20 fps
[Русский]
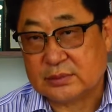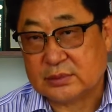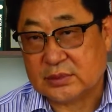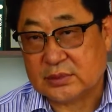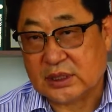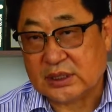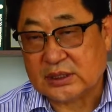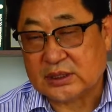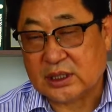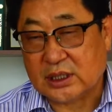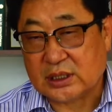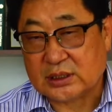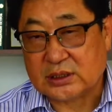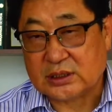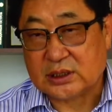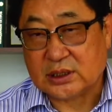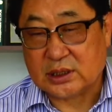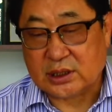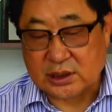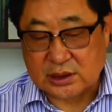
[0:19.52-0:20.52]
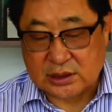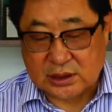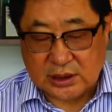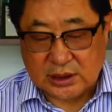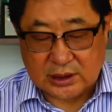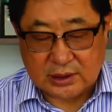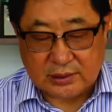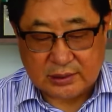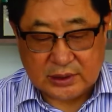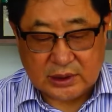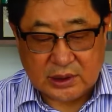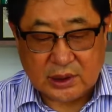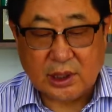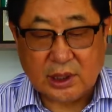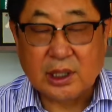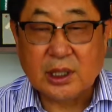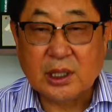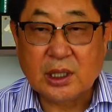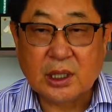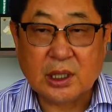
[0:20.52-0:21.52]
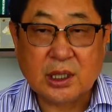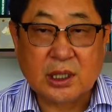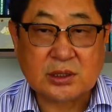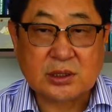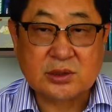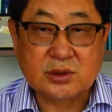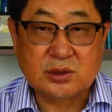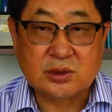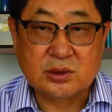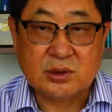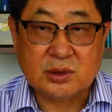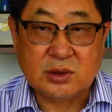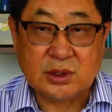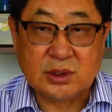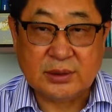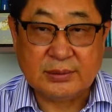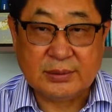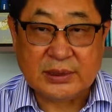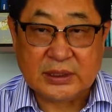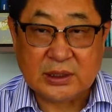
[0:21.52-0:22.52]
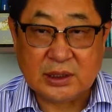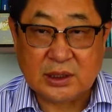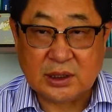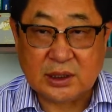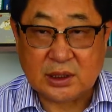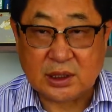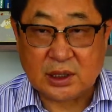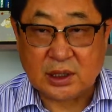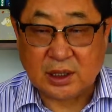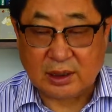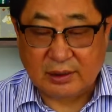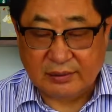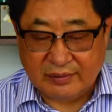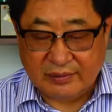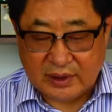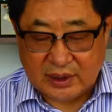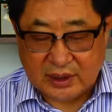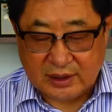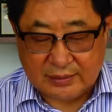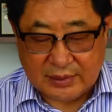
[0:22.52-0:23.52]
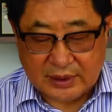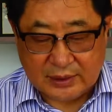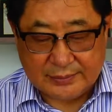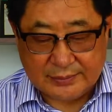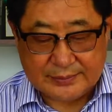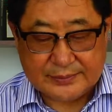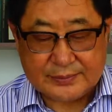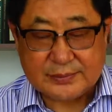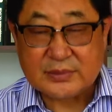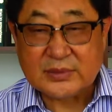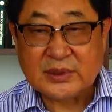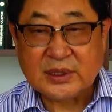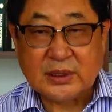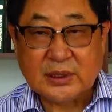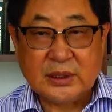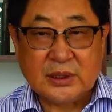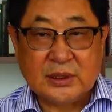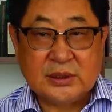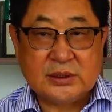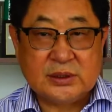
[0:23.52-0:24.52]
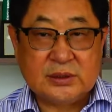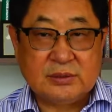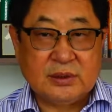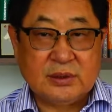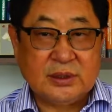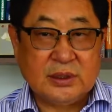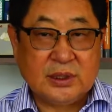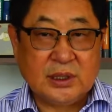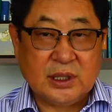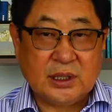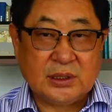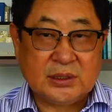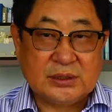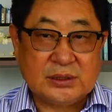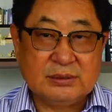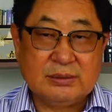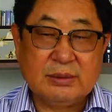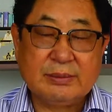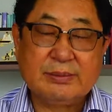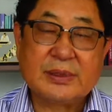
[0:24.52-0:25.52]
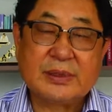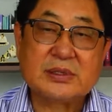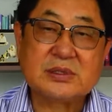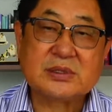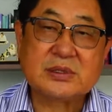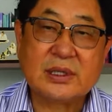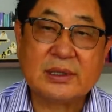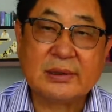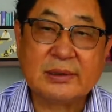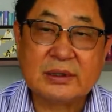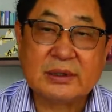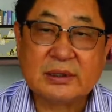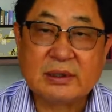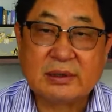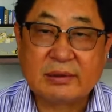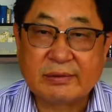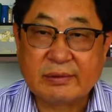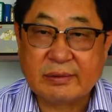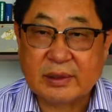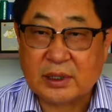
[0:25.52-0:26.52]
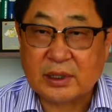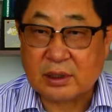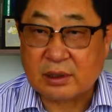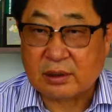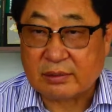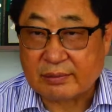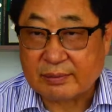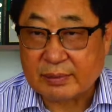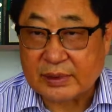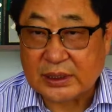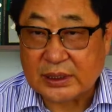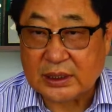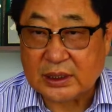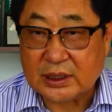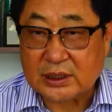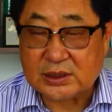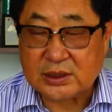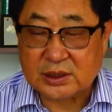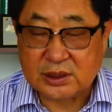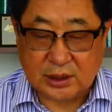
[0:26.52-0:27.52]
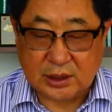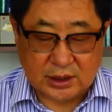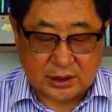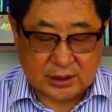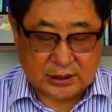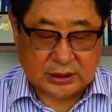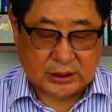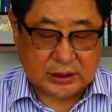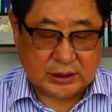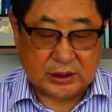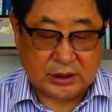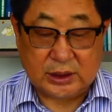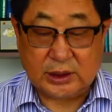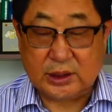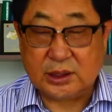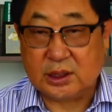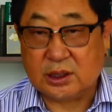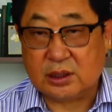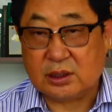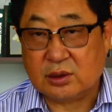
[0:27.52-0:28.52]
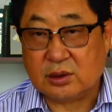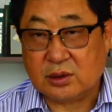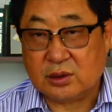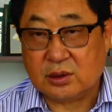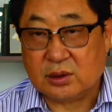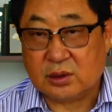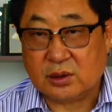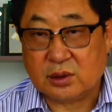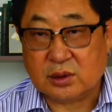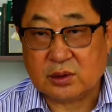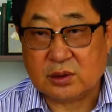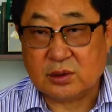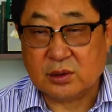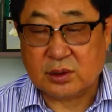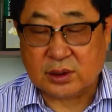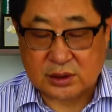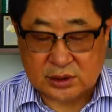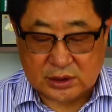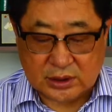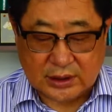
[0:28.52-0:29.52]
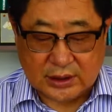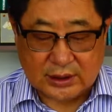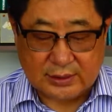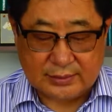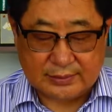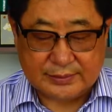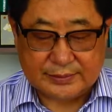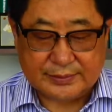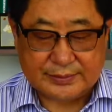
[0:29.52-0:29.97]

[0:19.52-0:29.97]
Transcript: э, азиатских исследований Казну имени Аль-Фараби. Сегодня я хотел бы представить в э, плейлисте книги о Курисаром